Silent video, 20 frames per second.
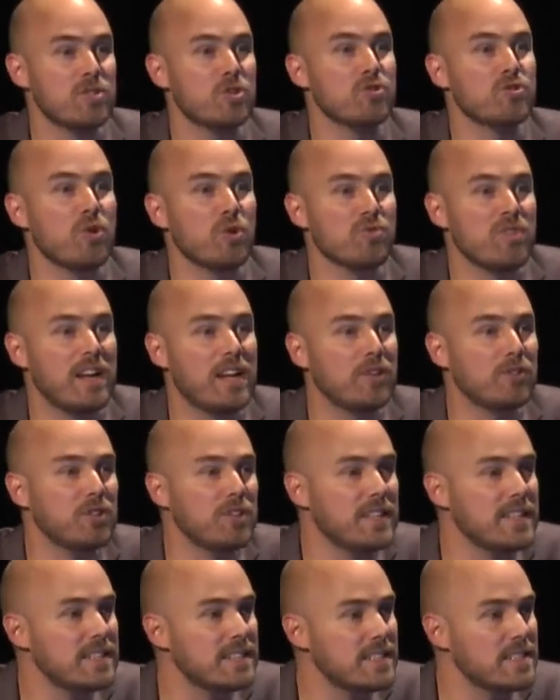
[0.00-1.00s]
une chose à les
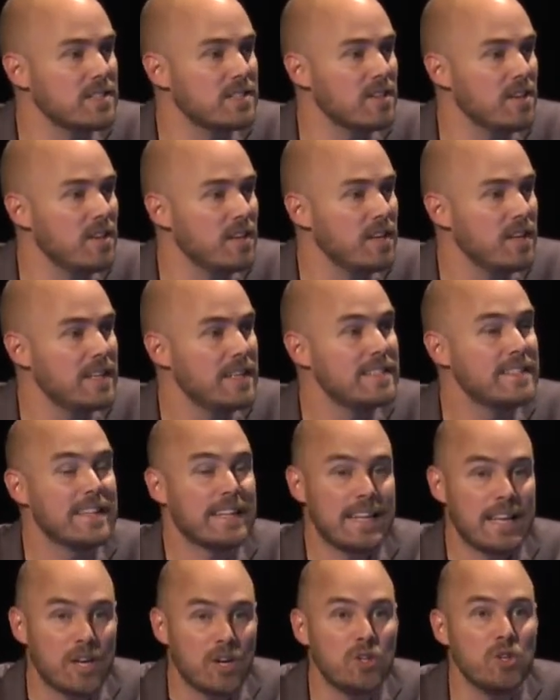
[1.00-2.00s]
retenir, c'est ça, c'est
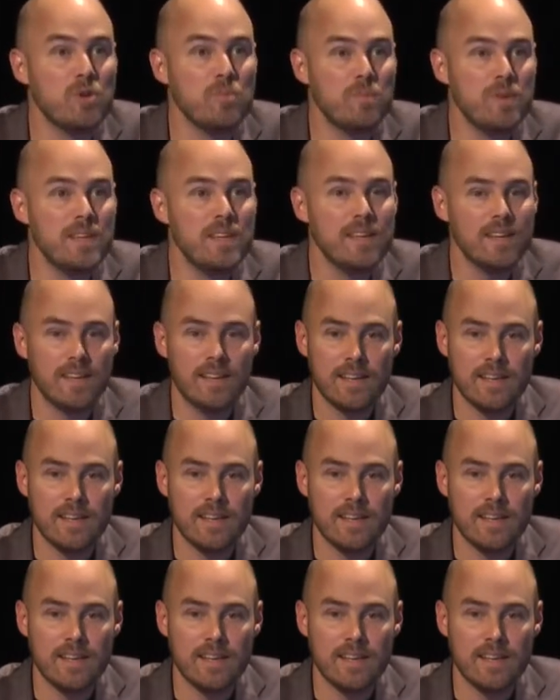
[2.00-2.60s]
que l'économie,